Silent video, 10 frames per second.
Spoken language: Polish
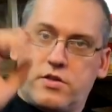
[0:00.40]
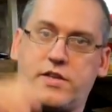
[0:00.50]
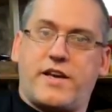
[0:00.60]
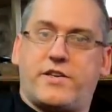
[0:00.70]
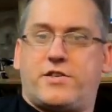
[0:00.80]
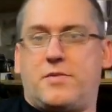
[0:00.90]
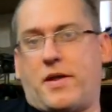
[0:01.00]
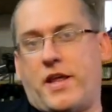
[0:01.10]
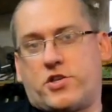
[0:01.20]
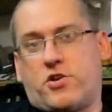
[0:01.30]
Cześć,
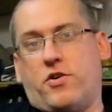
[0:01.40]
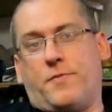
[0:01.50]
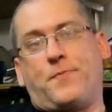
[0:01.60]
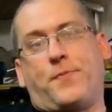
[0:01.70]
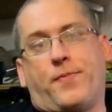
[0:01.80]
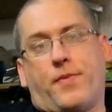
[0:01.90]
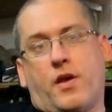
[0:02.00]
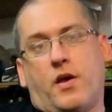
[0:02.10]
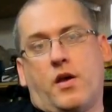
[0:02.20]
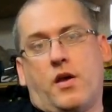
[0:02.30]
siemaneczko.
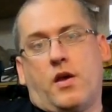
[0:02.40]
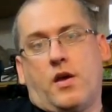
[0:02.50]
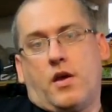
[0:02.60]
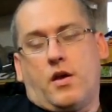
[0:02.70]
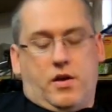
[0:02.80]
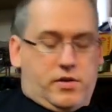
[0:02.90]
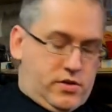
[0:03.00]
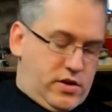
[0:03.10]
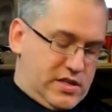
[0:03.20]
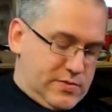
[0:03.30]

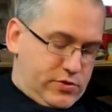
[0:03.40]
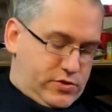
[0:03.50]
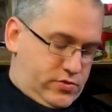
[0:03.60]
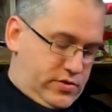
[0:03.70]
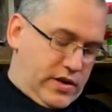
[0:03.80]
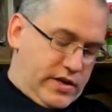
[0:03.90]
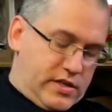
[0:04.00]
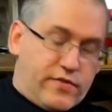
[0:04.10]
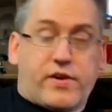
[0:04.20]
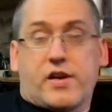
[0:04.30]
Sorry za mój strój, ale
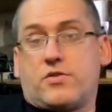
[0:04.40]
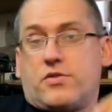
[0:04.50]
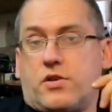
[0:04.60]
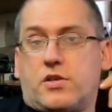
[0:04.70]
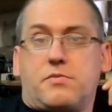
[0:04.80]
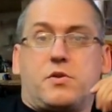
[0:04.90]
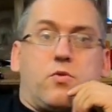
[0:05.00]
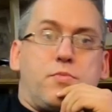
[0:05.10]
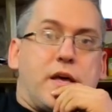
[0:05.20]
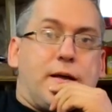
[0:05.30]
jestem w garażu, trochę sobie
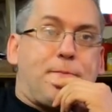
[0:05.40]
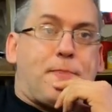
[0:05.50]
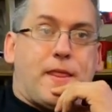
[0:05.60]
dłubię.